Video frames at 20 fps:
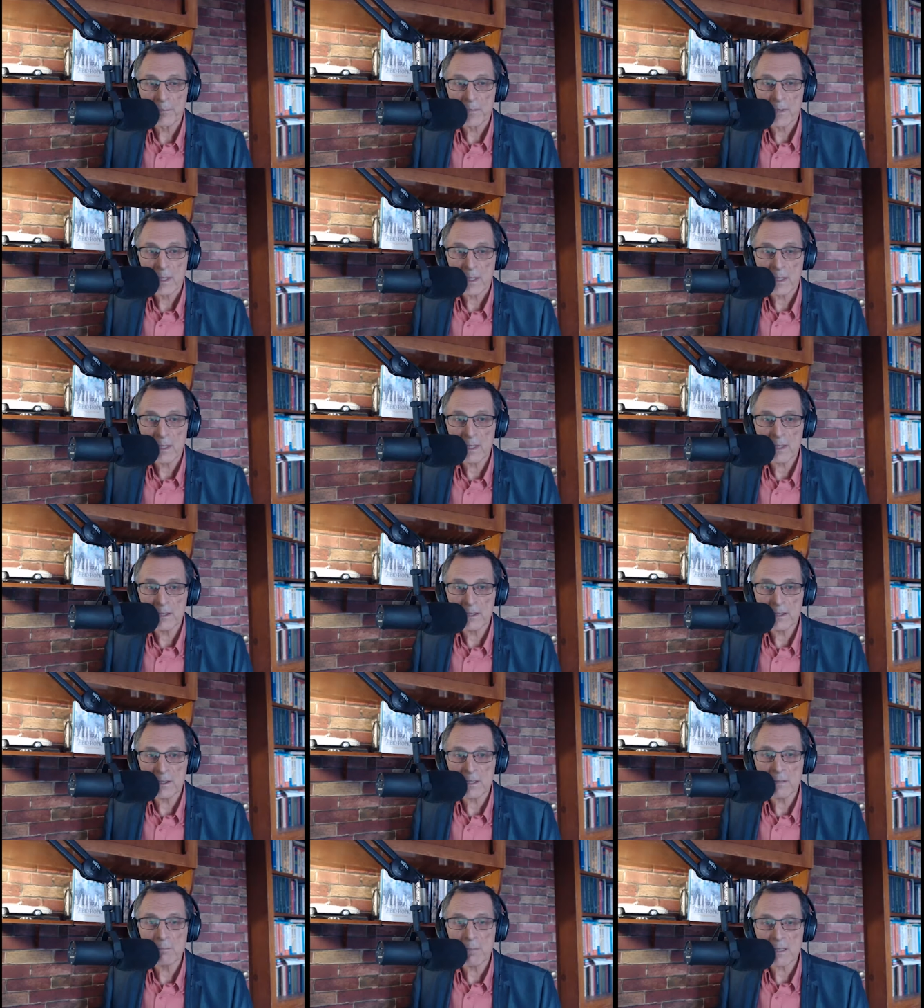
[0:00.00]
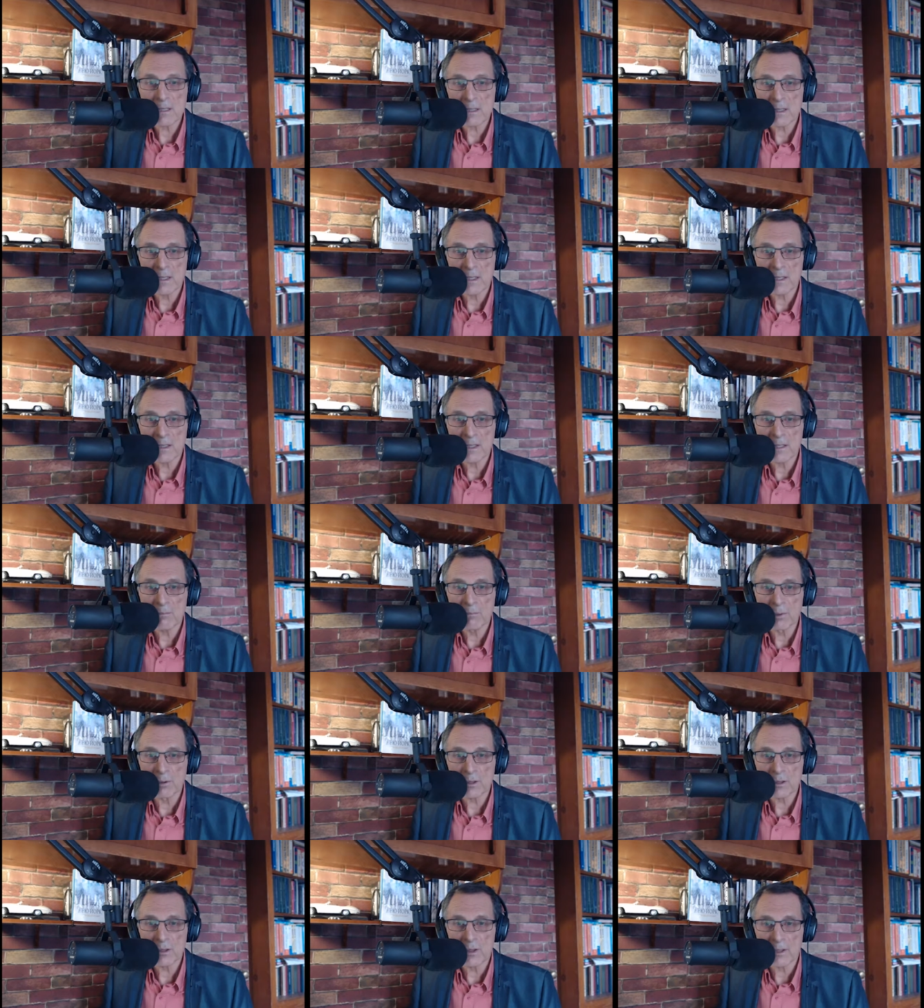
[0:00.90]
Кликните последний,
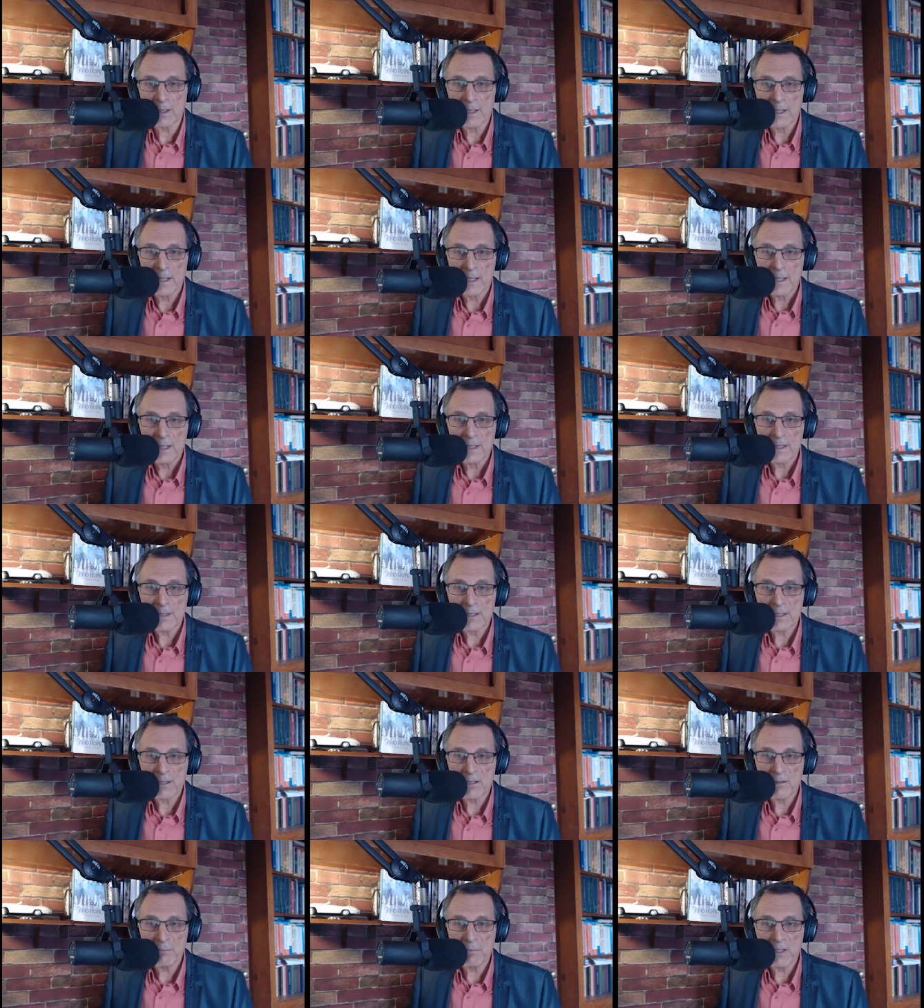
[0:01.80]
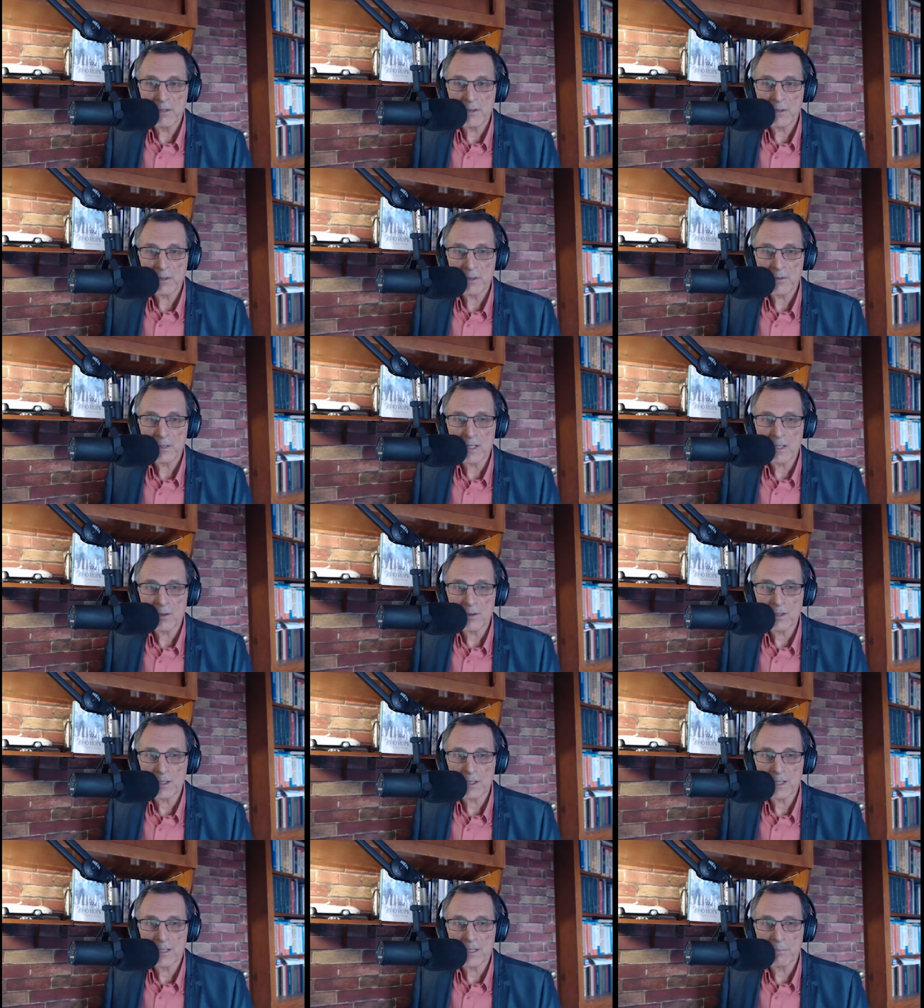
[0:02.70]
Bookstore, и затем в появившемся
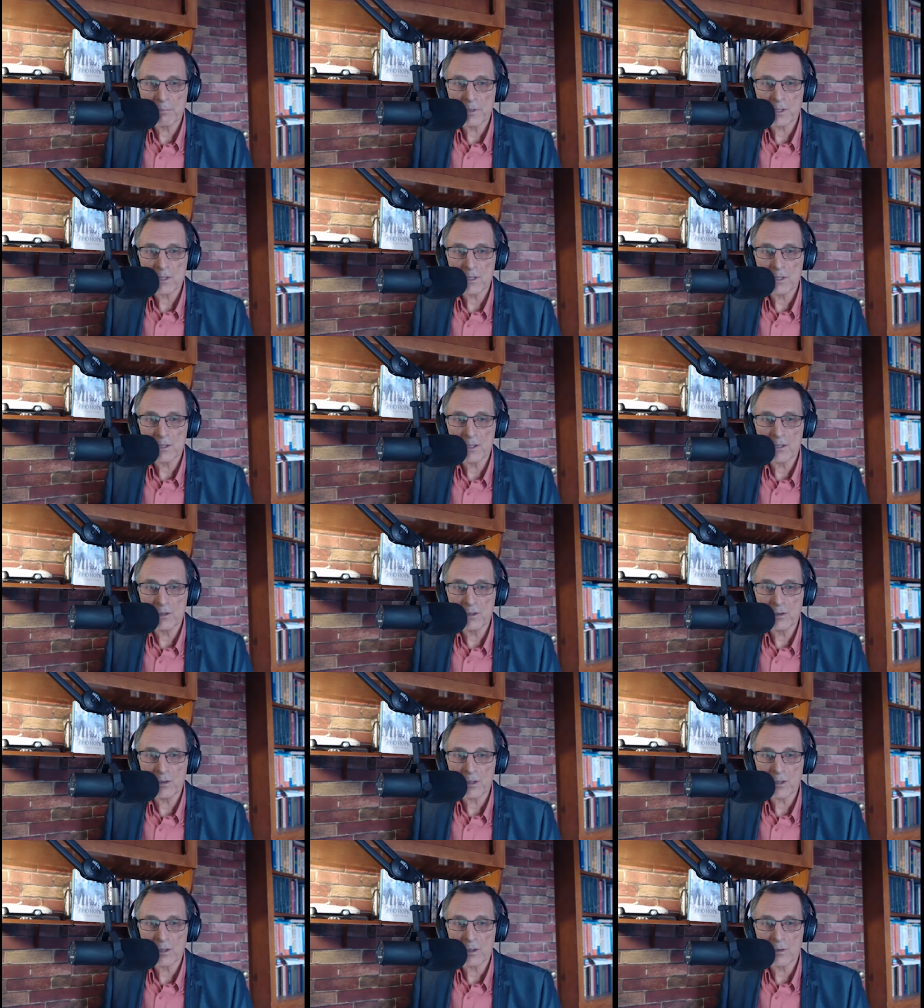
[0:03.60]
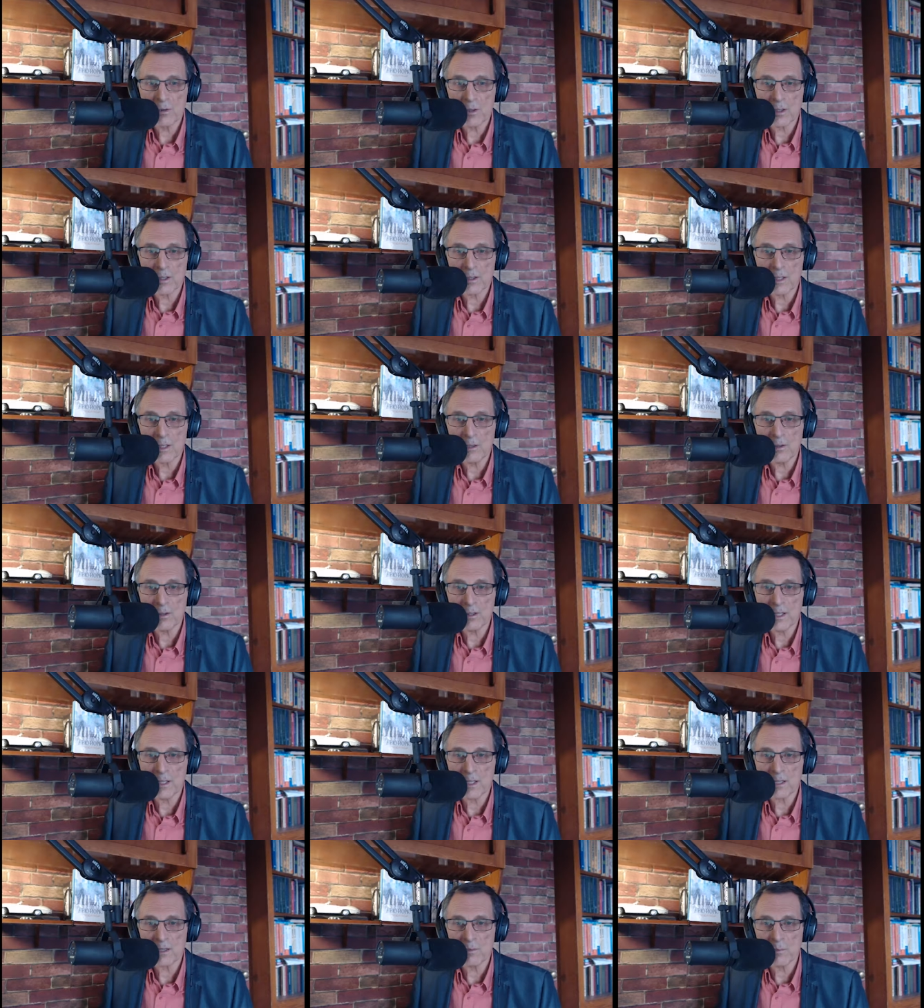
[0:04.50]
окошке напишите Нью-Йорк, город и люди, а
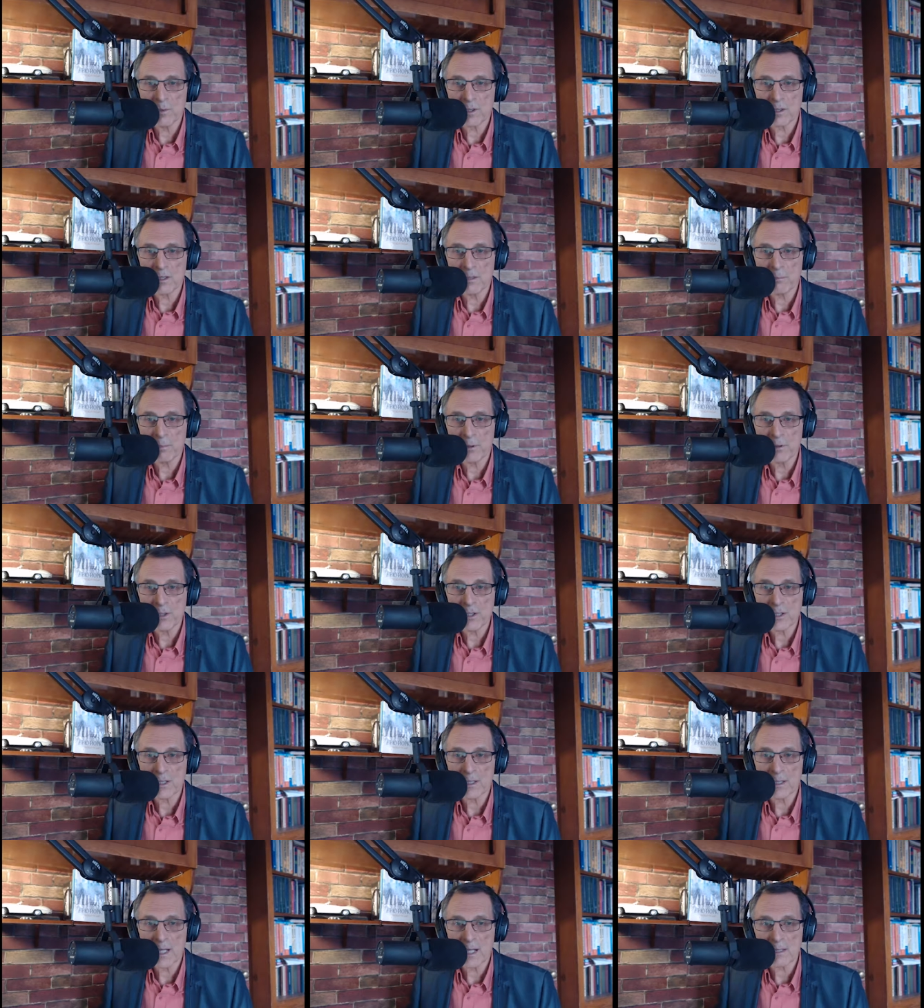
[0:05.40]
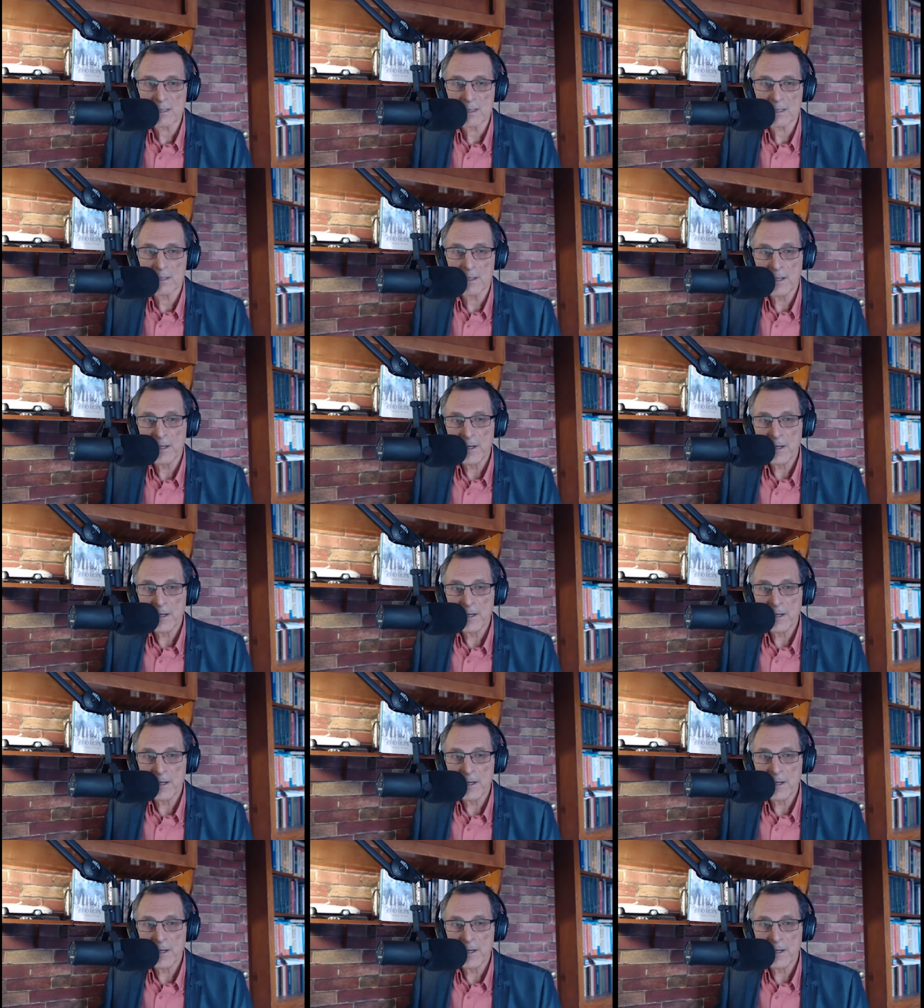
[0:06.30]
даже можно проще, Наксон.